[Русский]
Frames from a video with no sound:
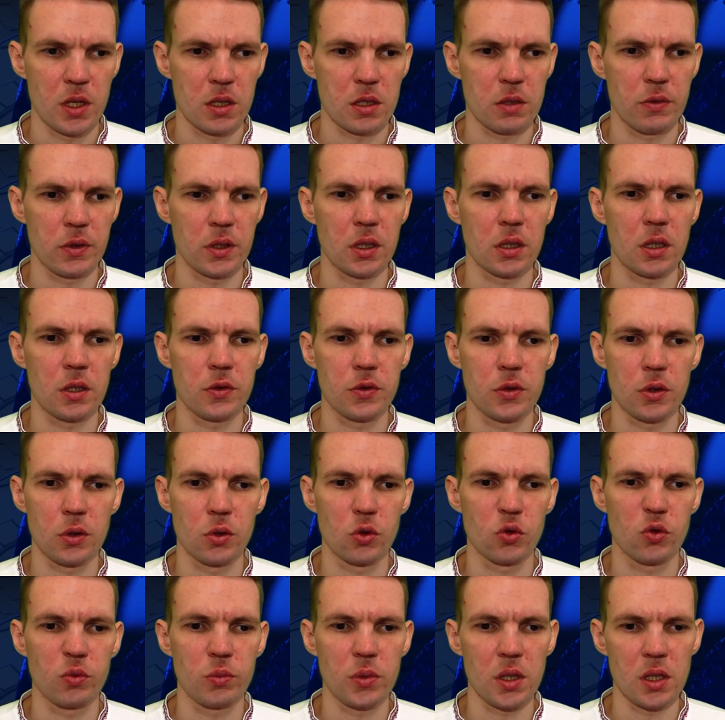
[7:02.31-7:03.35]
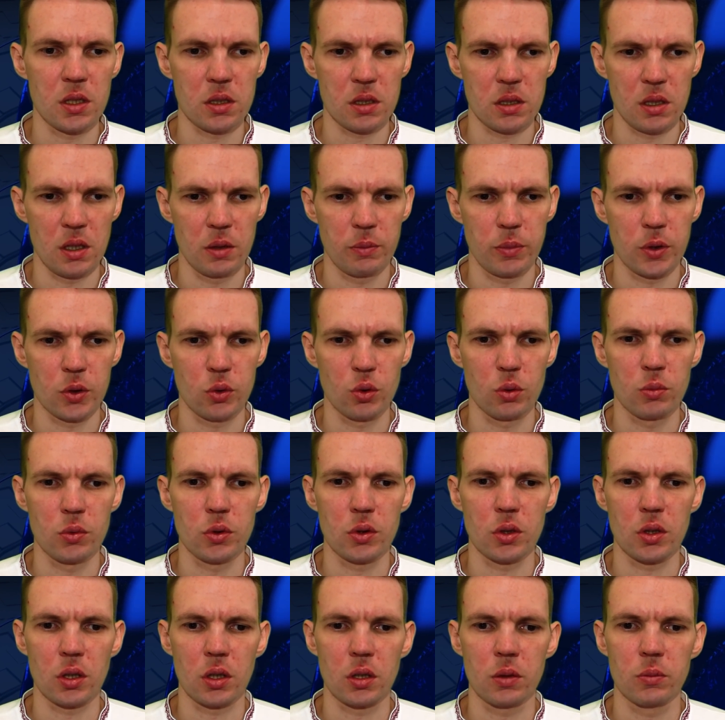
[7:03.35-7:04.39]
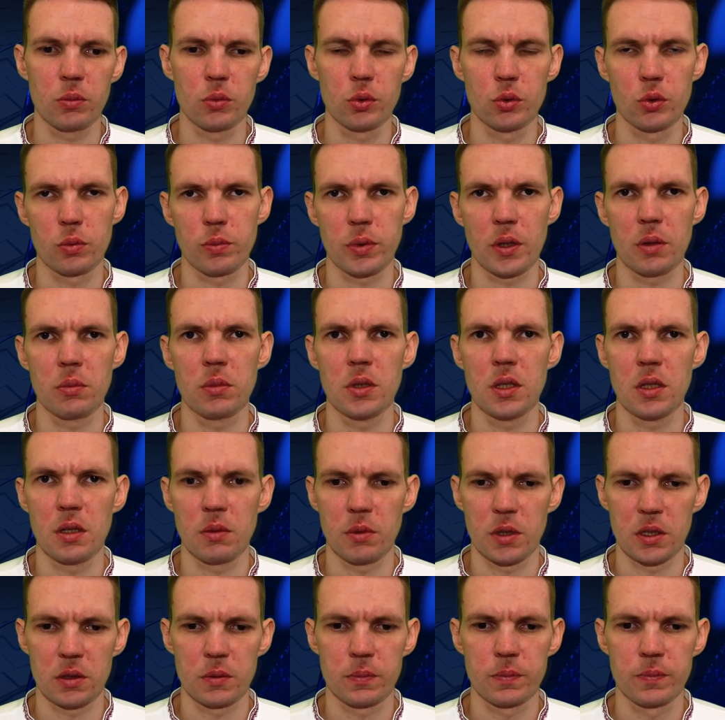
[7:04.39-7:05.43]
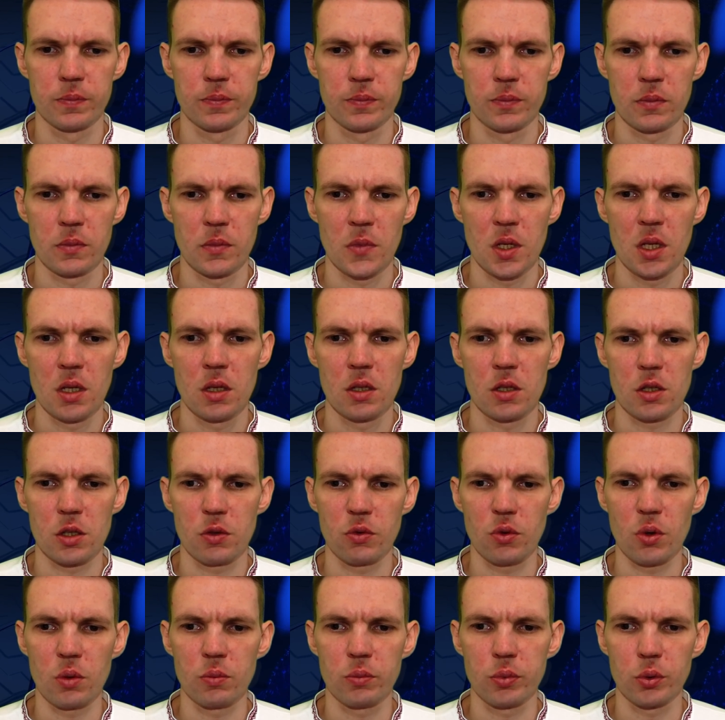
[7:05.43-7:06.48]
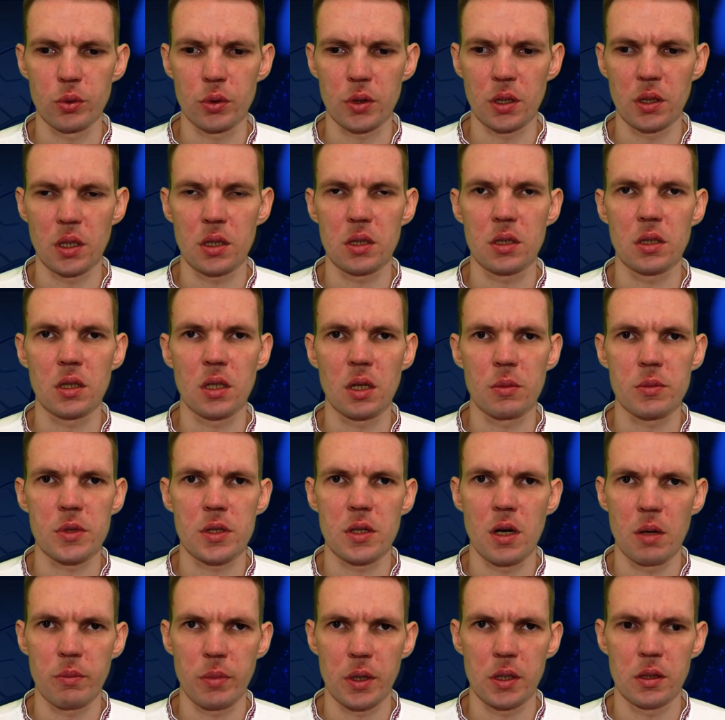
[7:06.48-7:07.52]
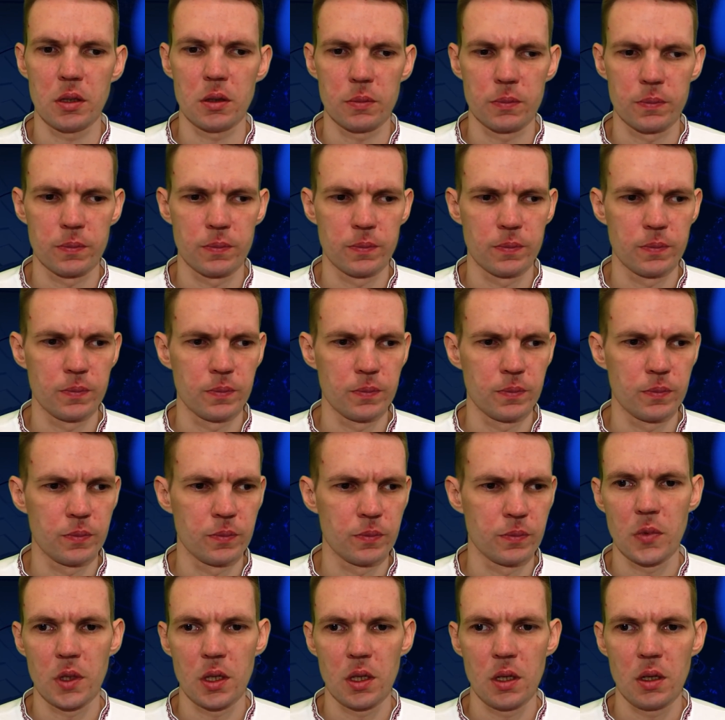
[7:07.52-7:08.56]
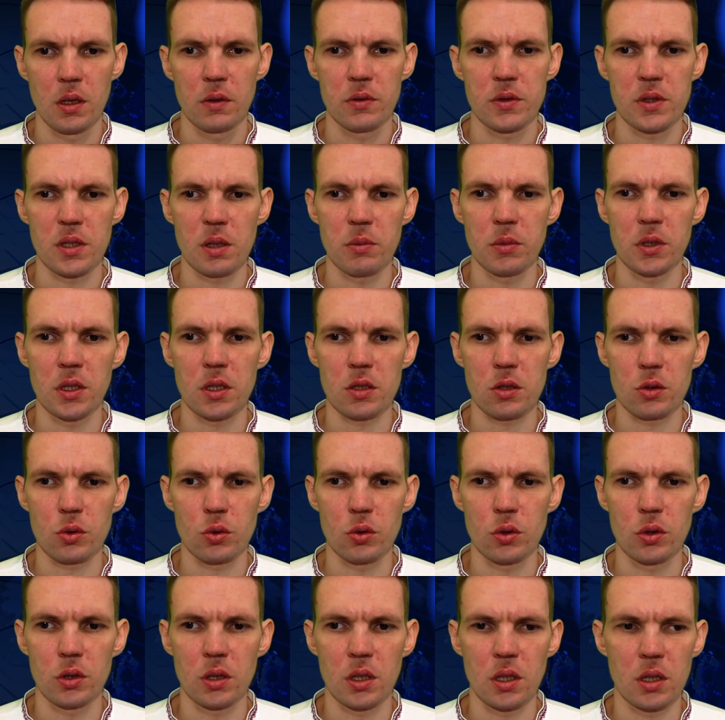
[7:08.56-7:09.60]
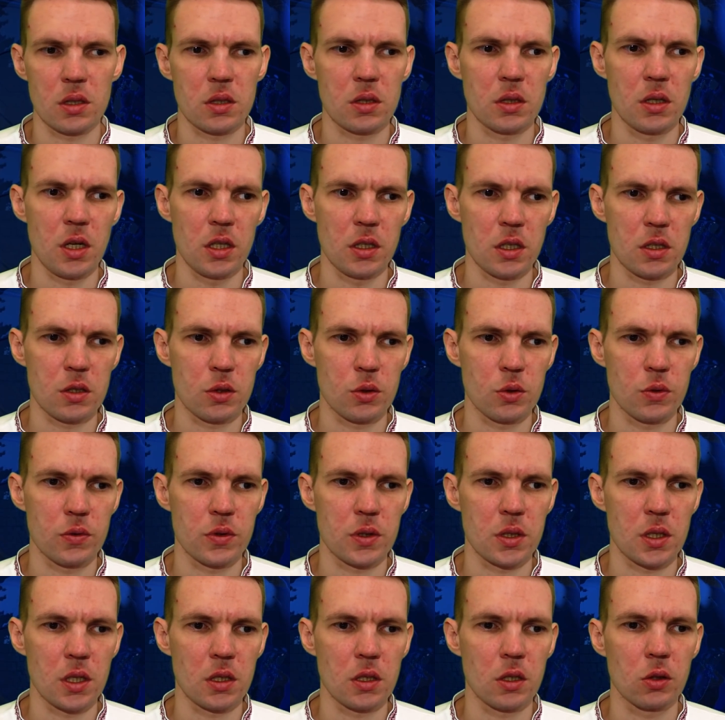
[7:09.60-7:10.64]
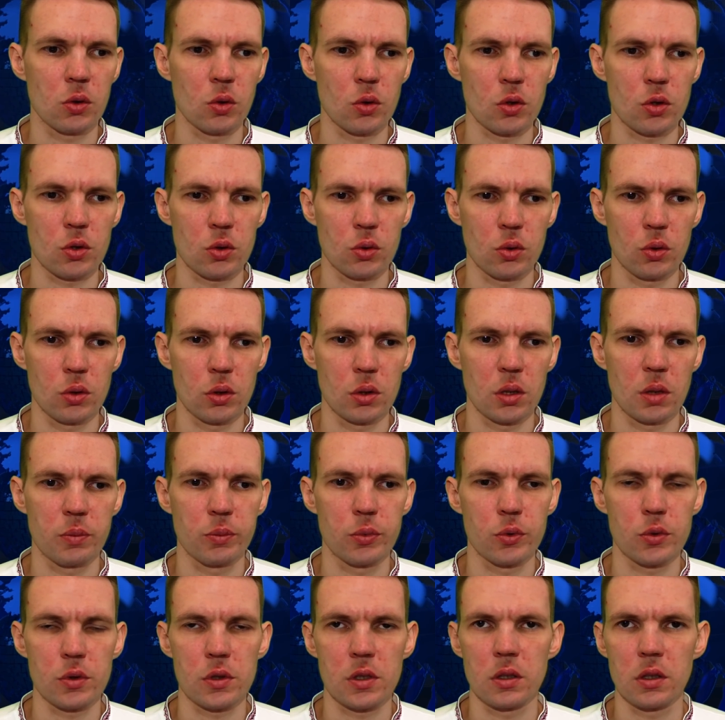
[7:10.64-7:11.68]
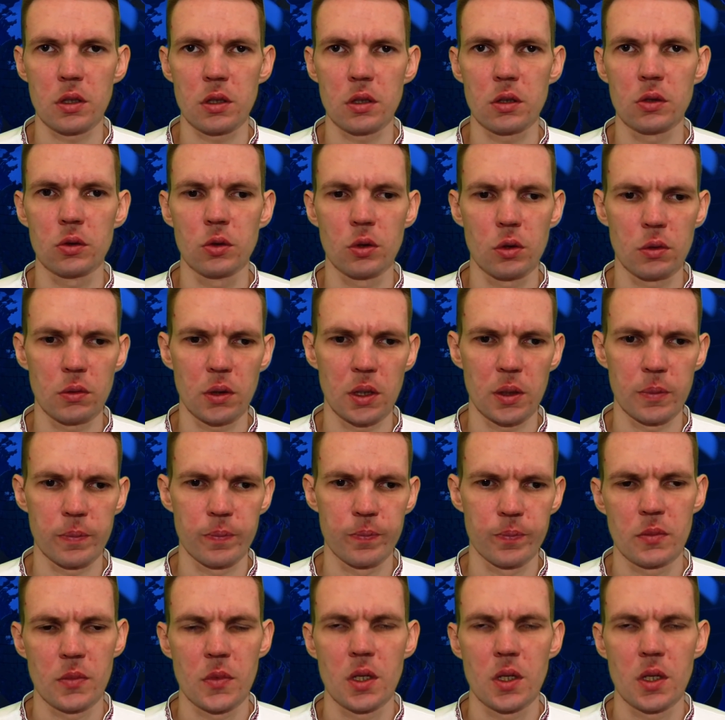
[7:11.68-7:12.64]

Сфотографируют вместе, потом у них будут проблемы. Живем будто на Диком Западе. Все мы настроены с радостью встретить то, что допустит Иегова.